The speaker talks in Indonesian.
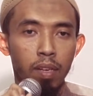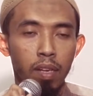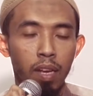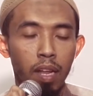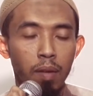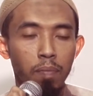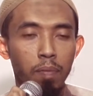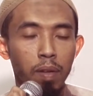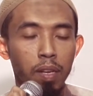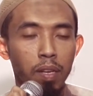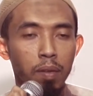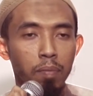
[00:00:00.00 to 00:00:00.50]

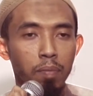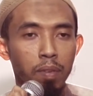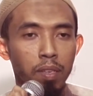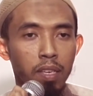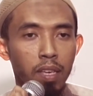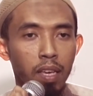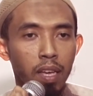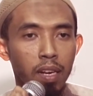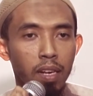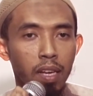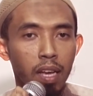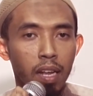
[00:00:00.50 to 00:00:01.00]
Kenapa
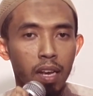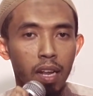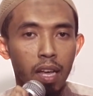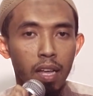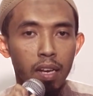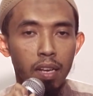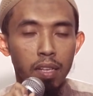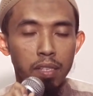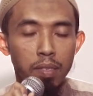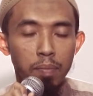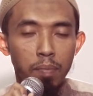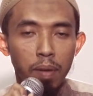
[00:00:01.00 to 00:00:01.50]
demikian?
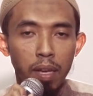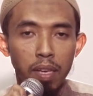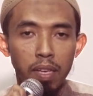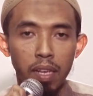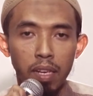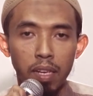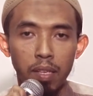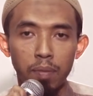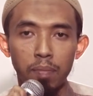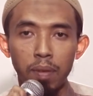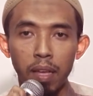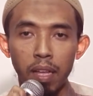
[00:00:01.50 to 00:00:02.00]
Karena ada
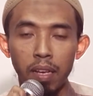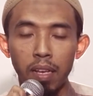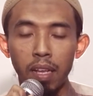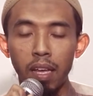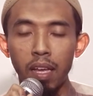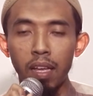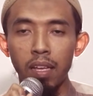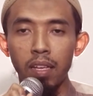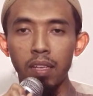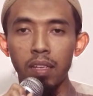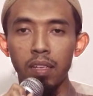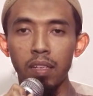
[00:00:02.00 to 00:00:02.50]
sebagian
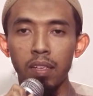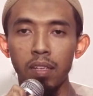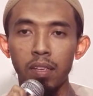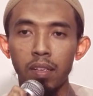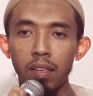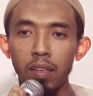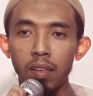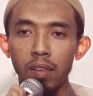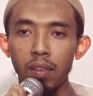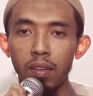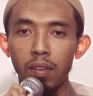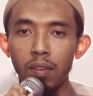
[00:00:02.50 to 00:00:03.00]
ibadah
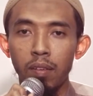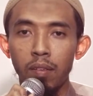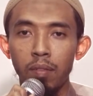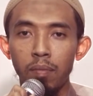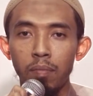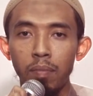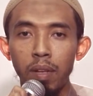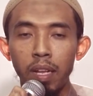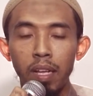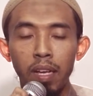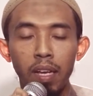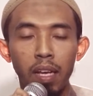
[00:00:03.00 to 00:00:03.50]

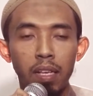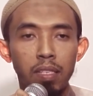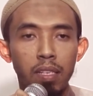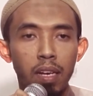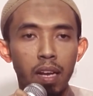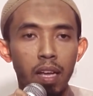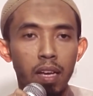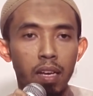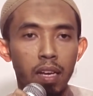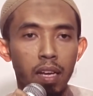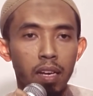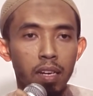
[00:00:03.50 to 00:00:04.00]
mereka
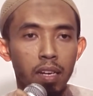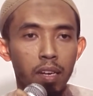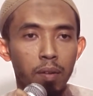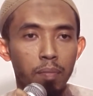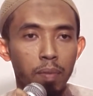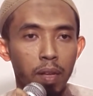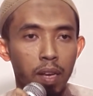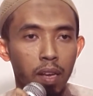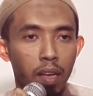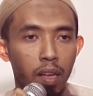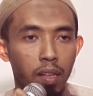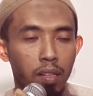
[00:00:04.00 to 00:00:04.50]
serahkan
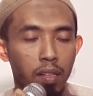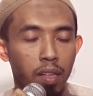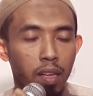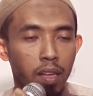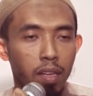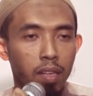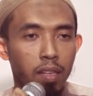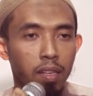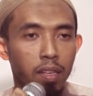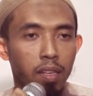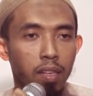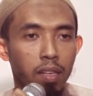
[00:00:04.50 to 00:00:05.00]
kepada
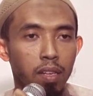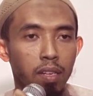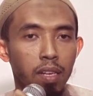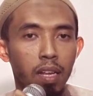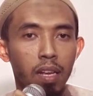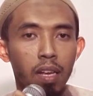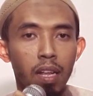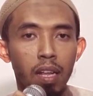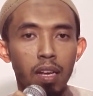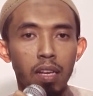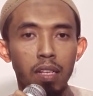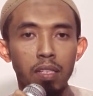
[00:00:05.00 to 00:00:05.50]
Allah
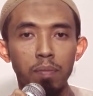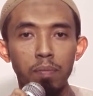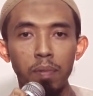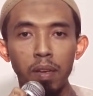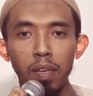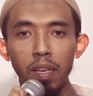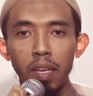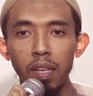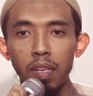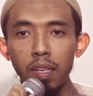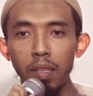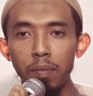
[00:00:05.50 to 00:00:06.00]
dan ada
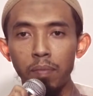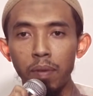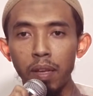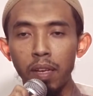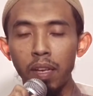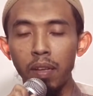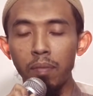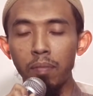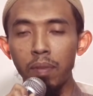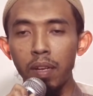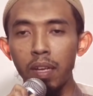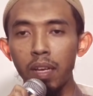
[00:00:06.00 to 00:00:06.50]
sebagian
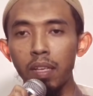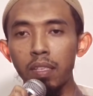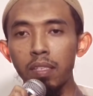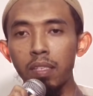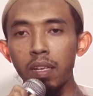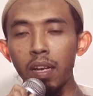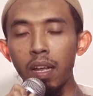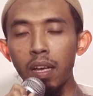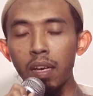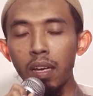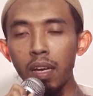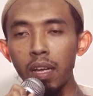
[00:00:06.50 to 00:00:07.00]
ibadah mereka
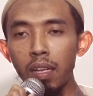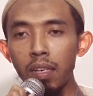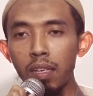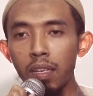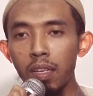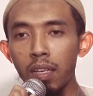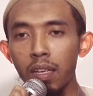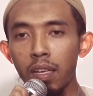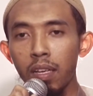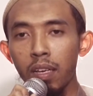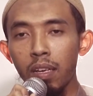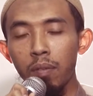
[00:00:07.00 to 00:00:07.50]

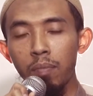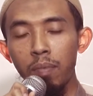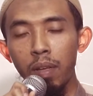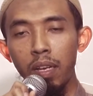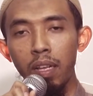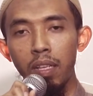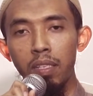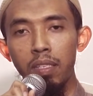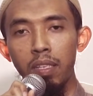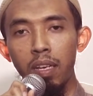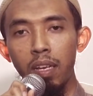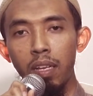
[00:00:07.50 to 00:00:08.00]
serahkan
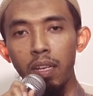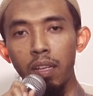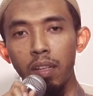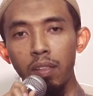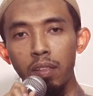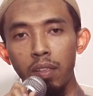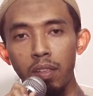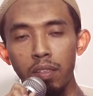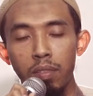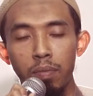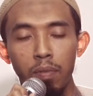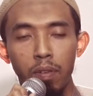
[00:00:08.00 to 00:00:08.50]
kepada selain
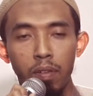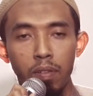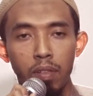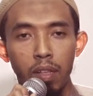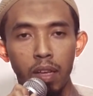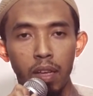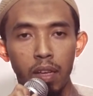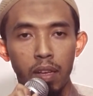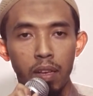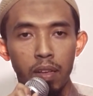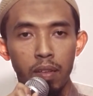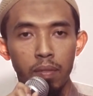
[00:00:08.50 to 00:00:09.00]
Allah
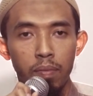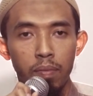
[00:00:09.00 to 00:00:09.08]
SWT.